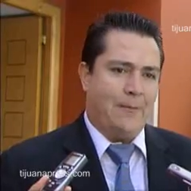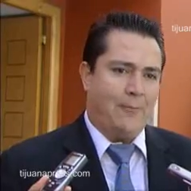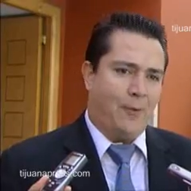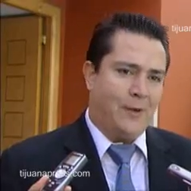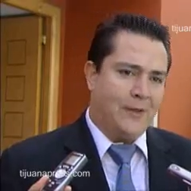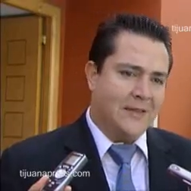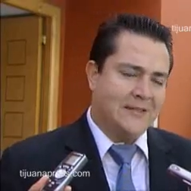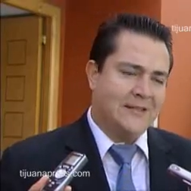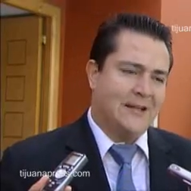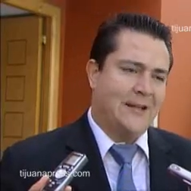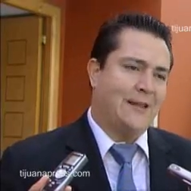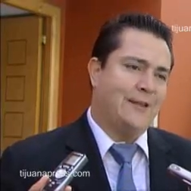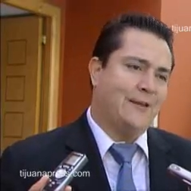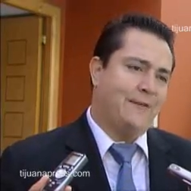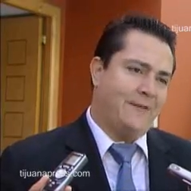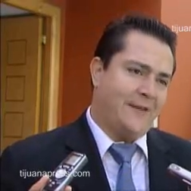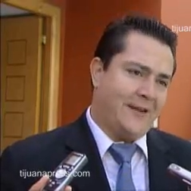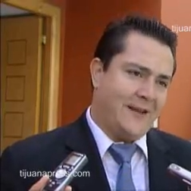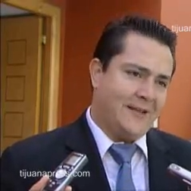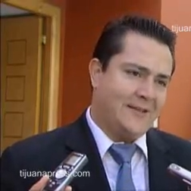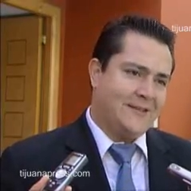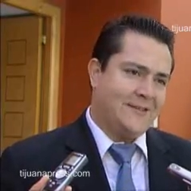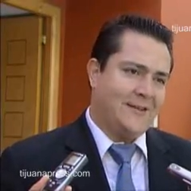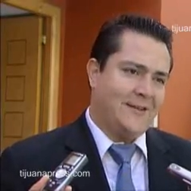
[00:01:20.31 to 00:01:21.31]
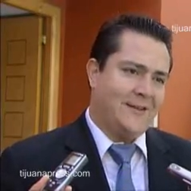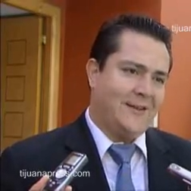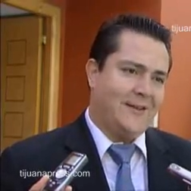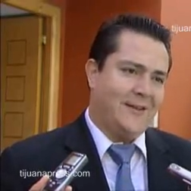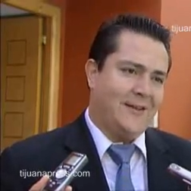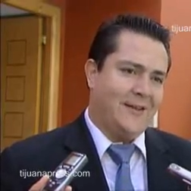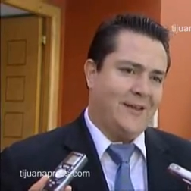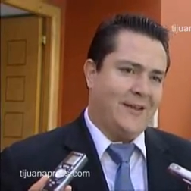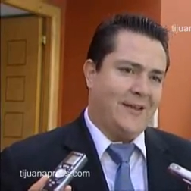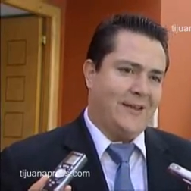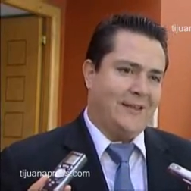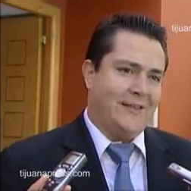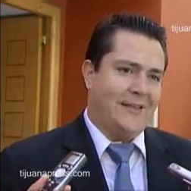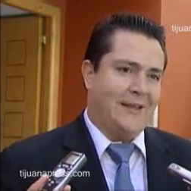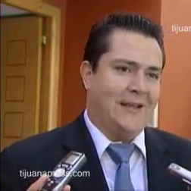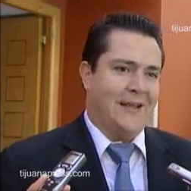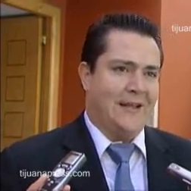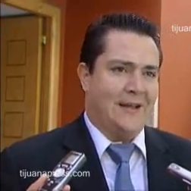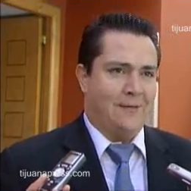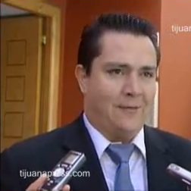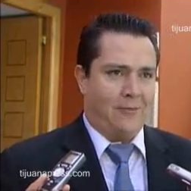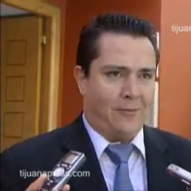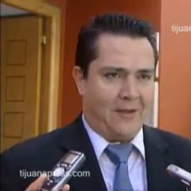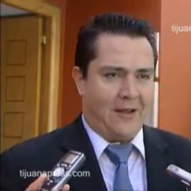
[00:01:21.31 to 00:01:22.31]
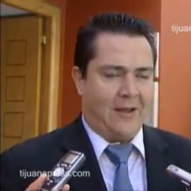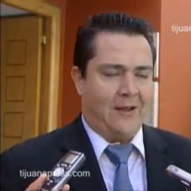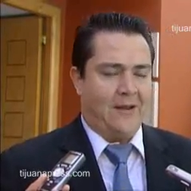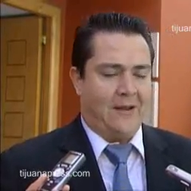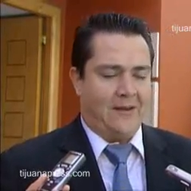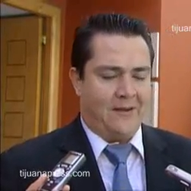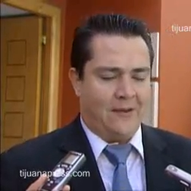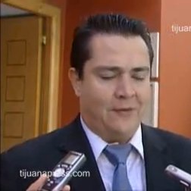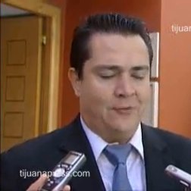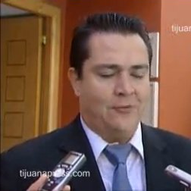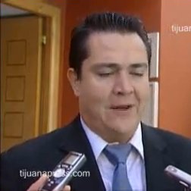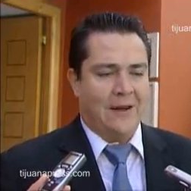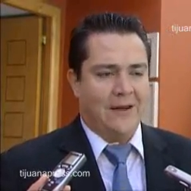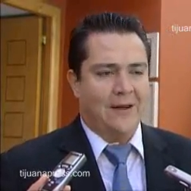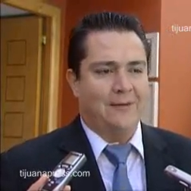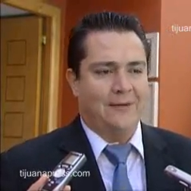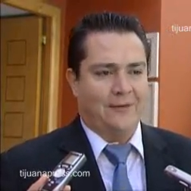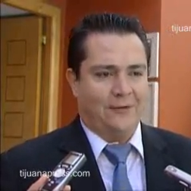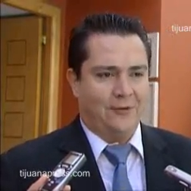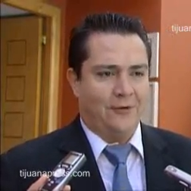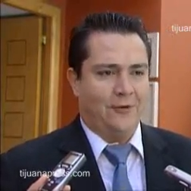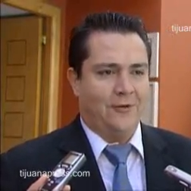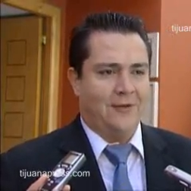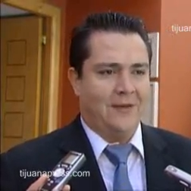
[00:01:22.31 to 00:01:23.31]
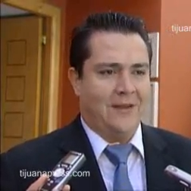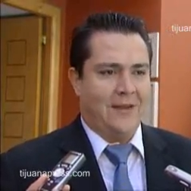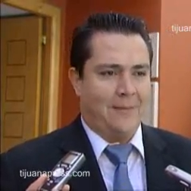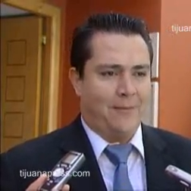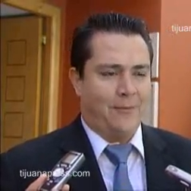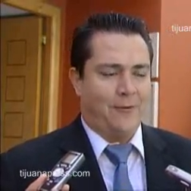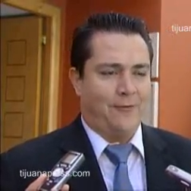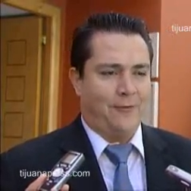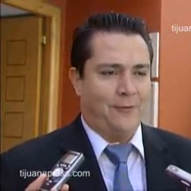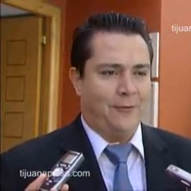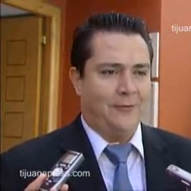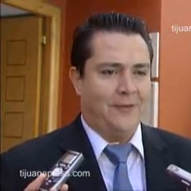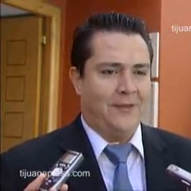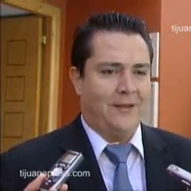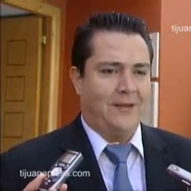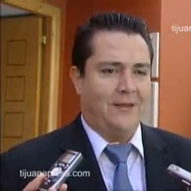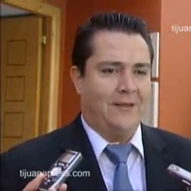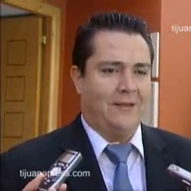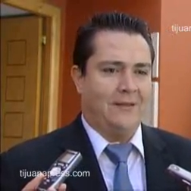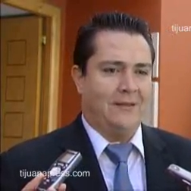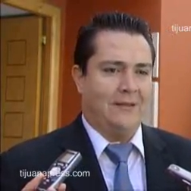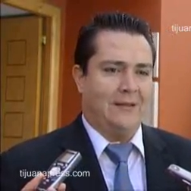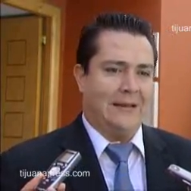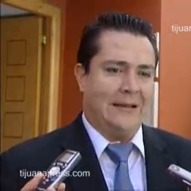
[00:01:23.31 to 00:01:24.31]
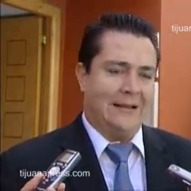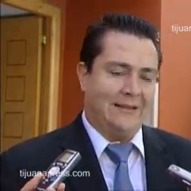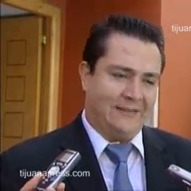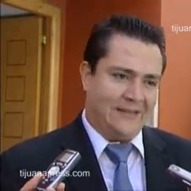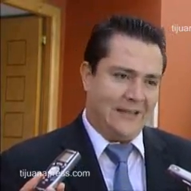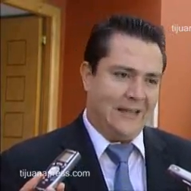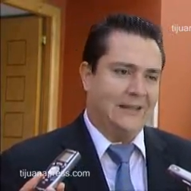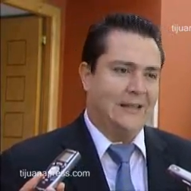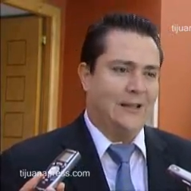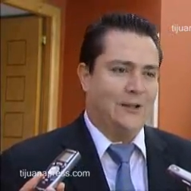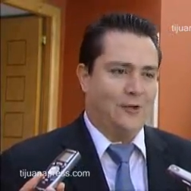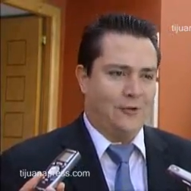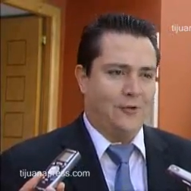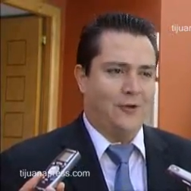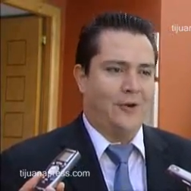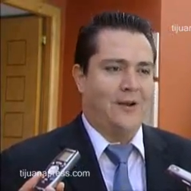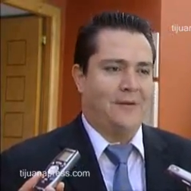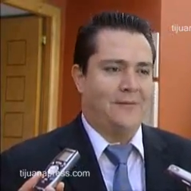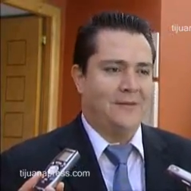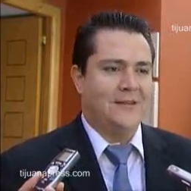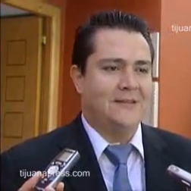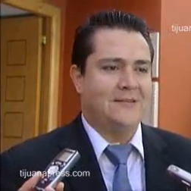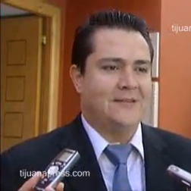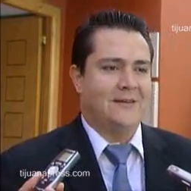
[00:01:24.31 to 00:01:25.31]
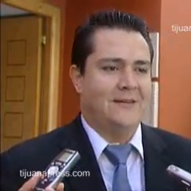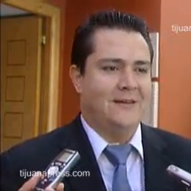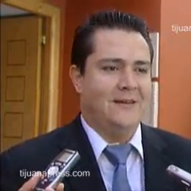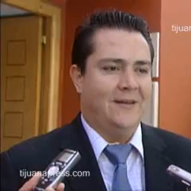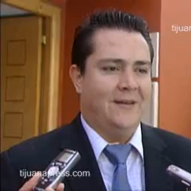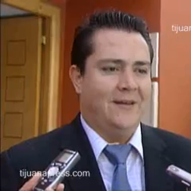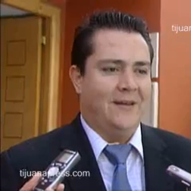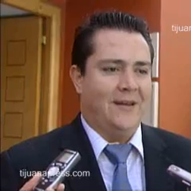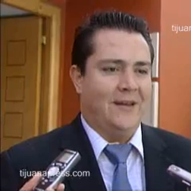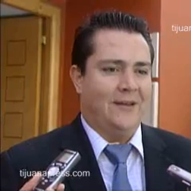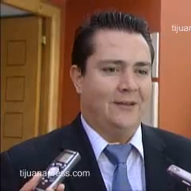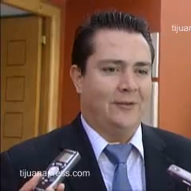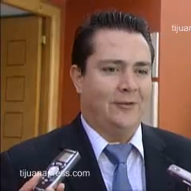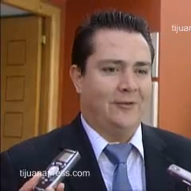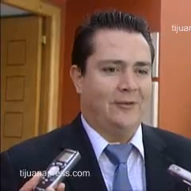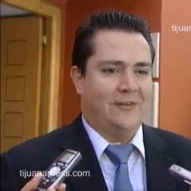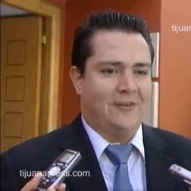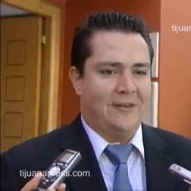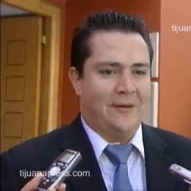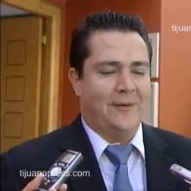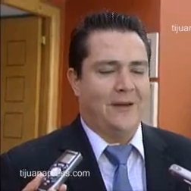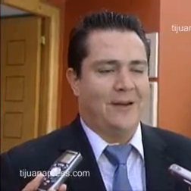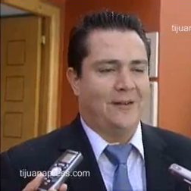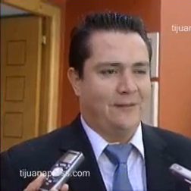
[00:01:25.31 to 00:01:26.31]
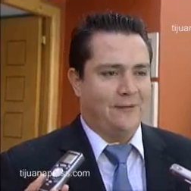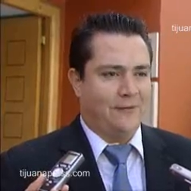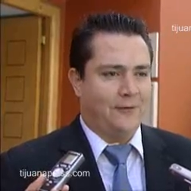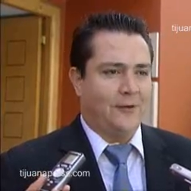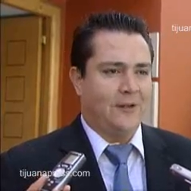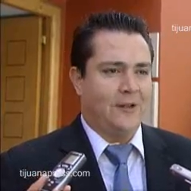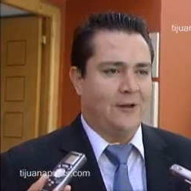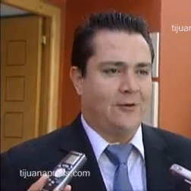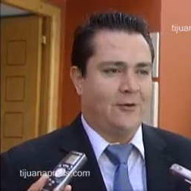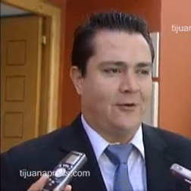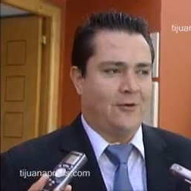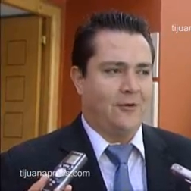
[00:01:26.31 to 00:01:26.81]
puede ser la diferencia de que en una revisión ya profunda les quiten o no la visa. Entonces llevar ese folder